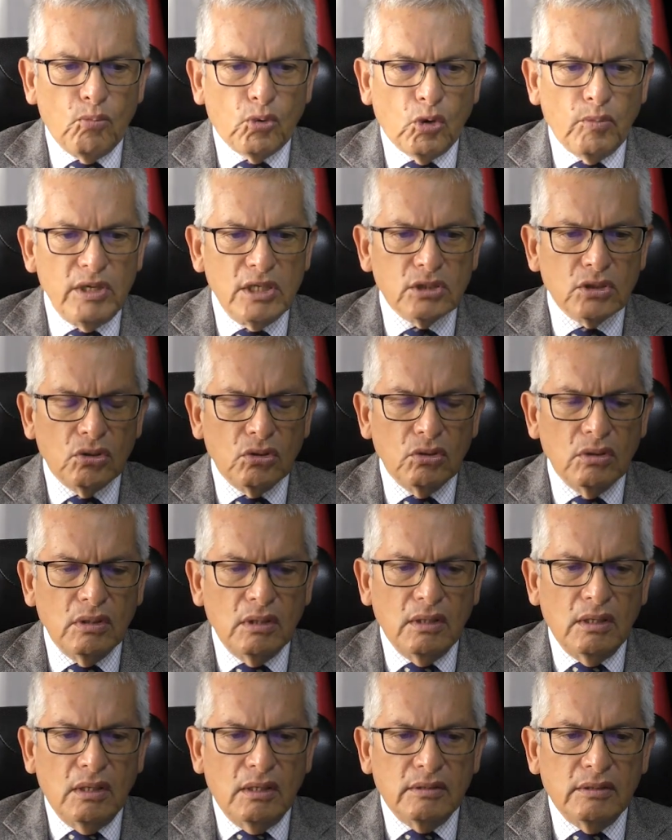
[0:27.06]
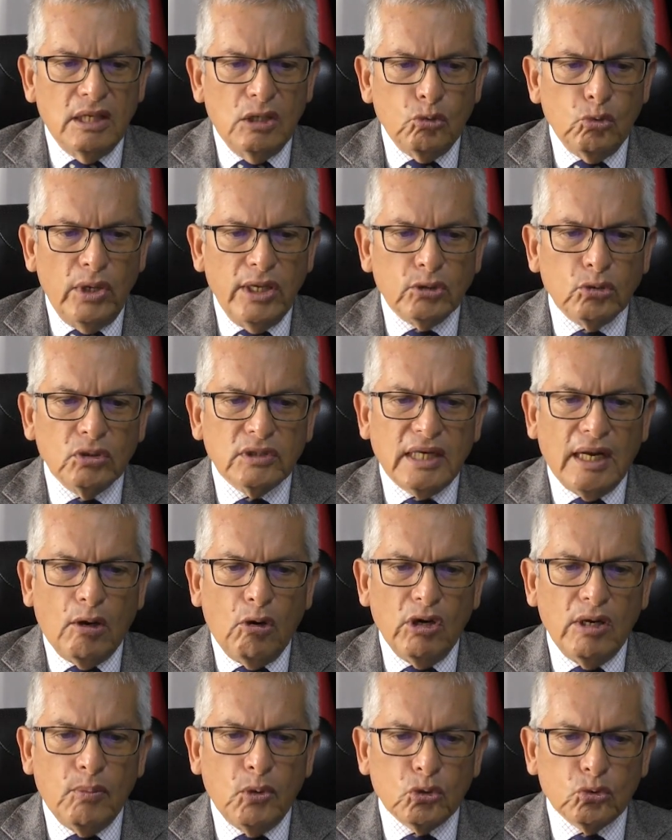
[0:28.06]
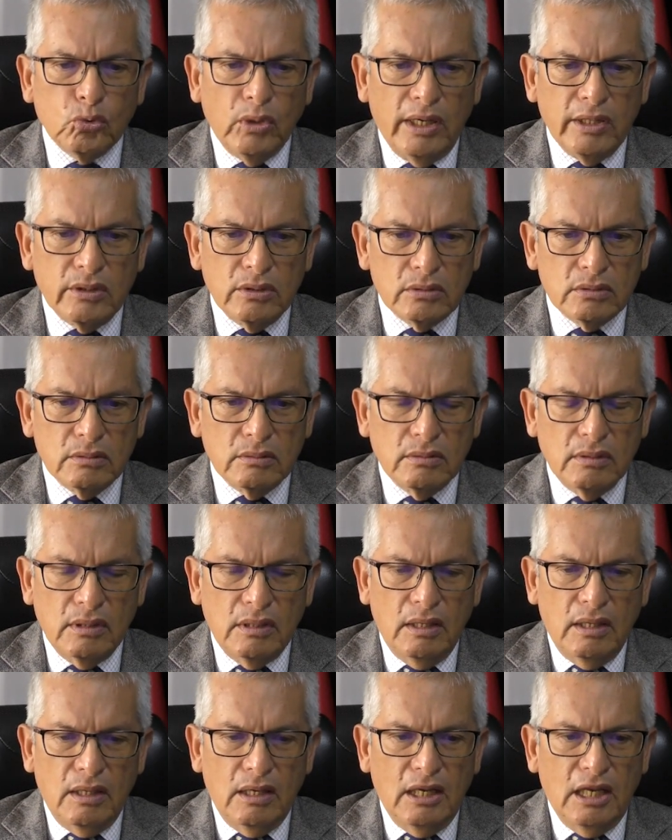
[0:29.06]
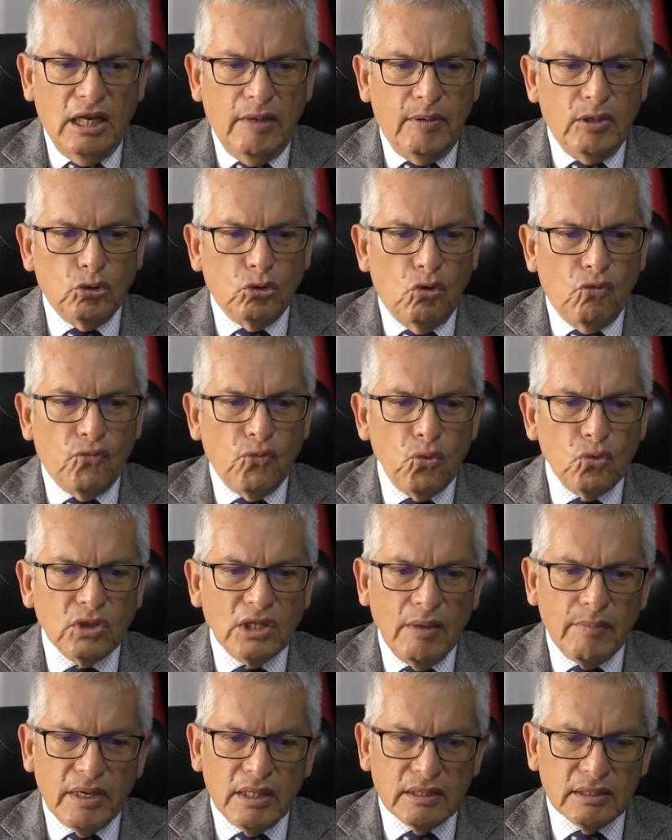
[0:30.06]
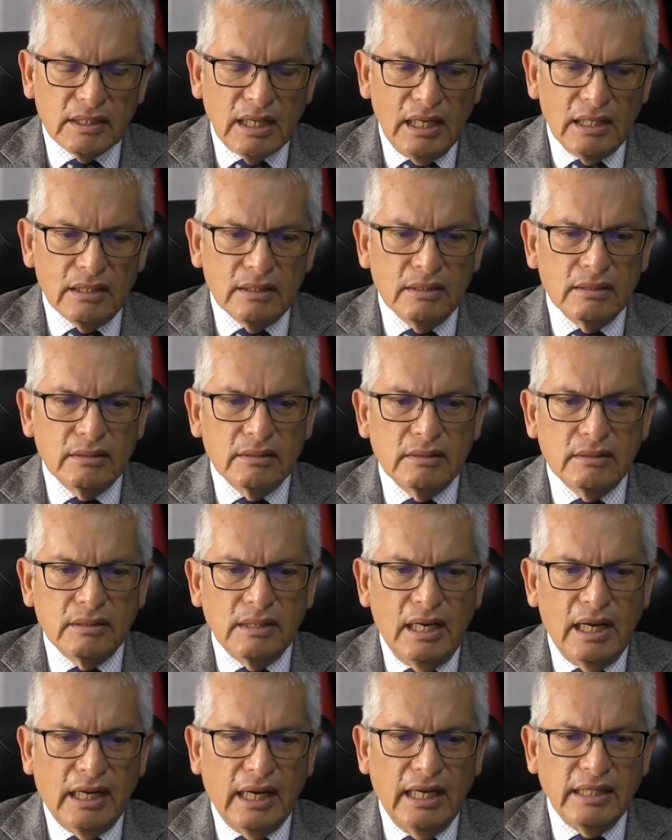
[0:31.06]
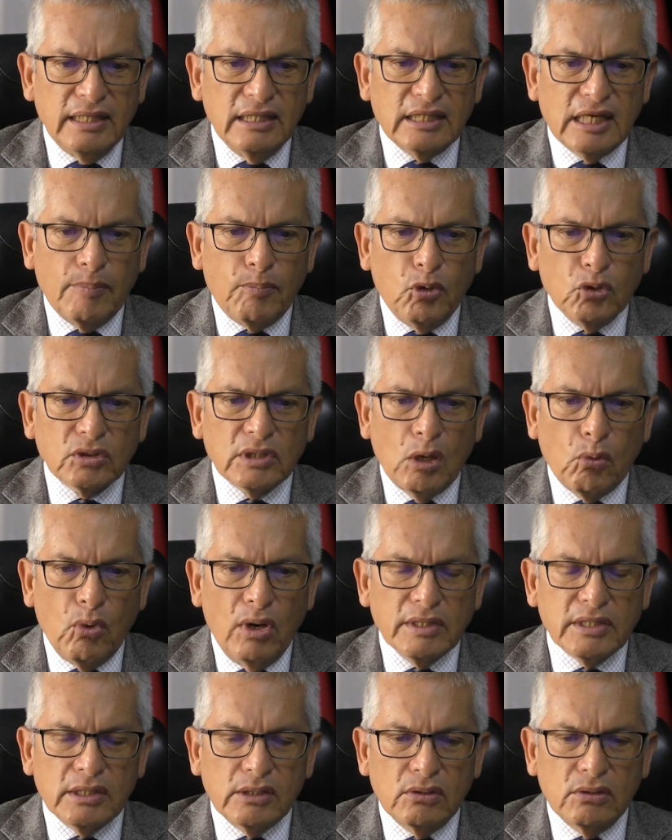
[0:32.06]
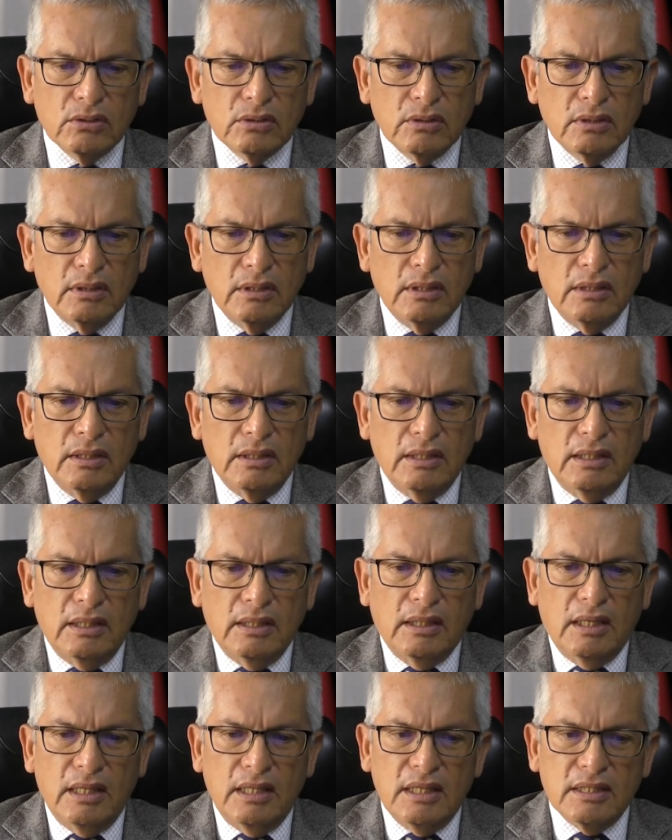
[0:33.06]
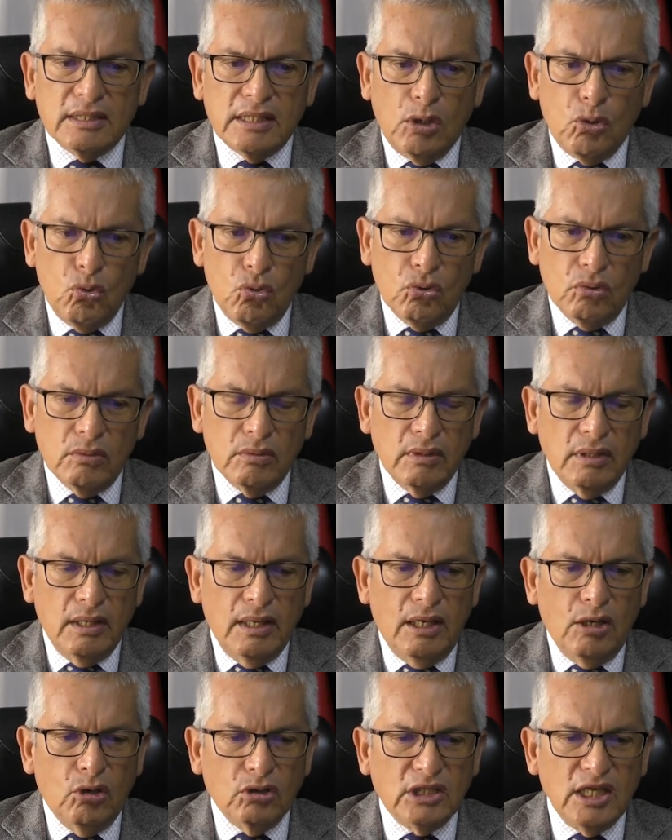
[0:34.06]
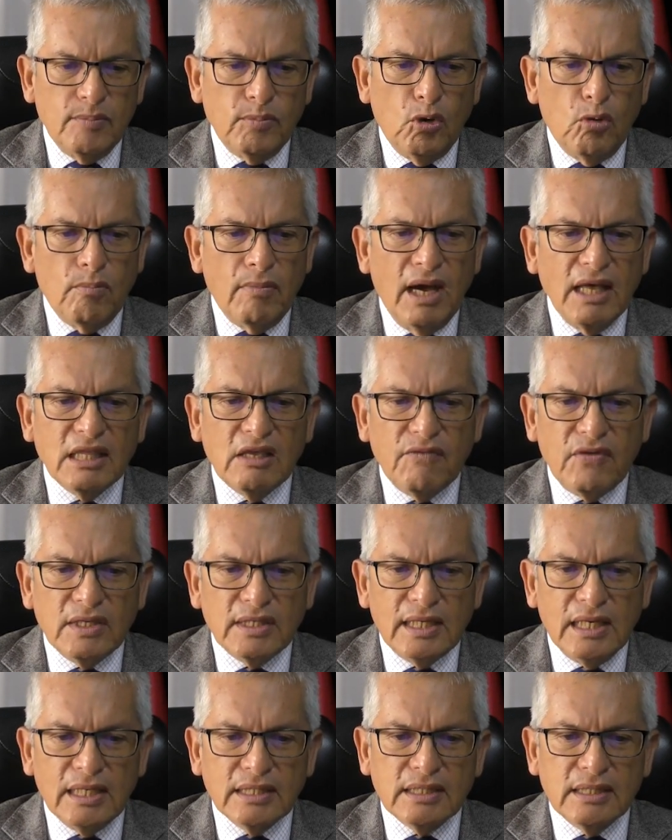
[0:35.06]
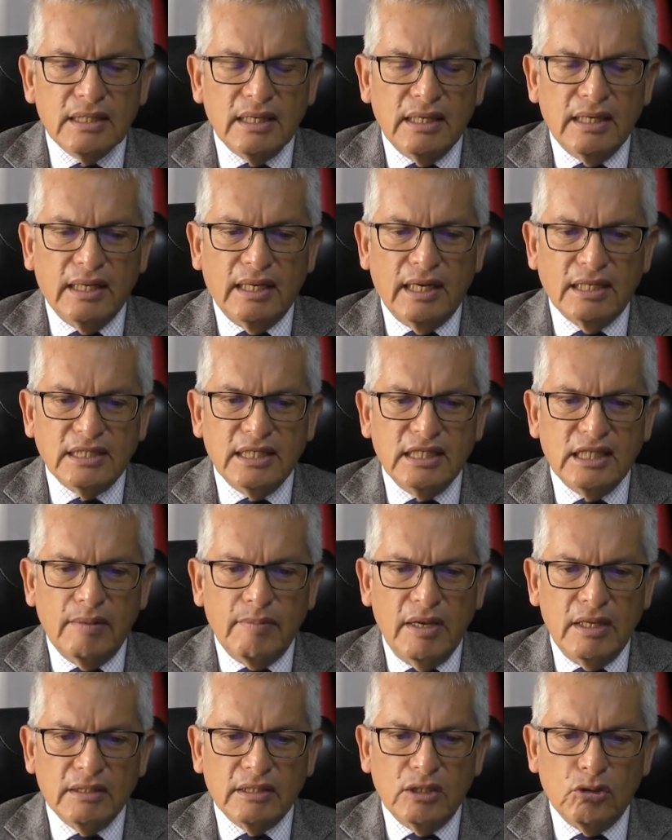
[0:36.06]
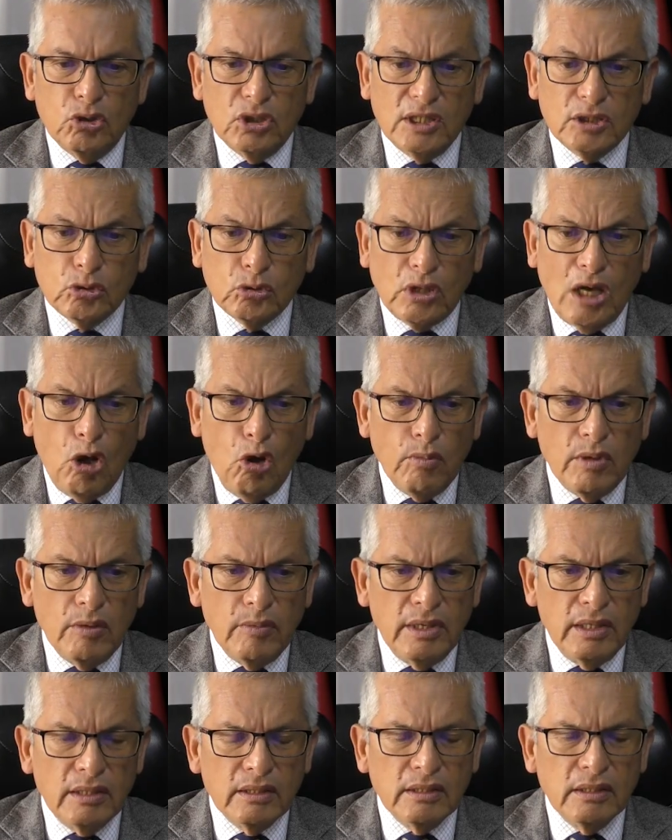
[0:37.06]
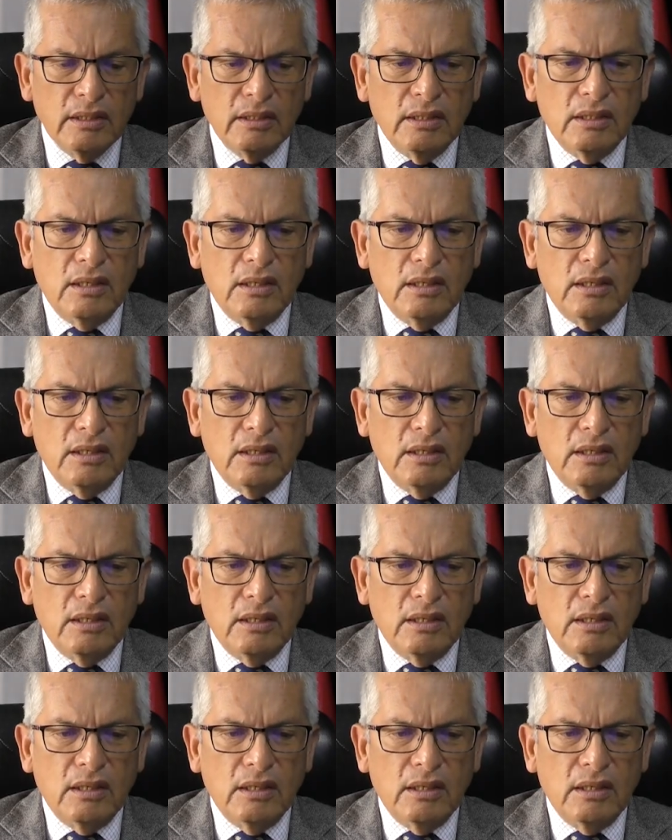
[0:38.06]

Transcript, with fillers: y compromiso de nuestros trabajadores portuarios elemento fundamental de la cadena de transporte acuático, quienes aún en los tiempos más difíciles recientemente nos ha tocado vivir,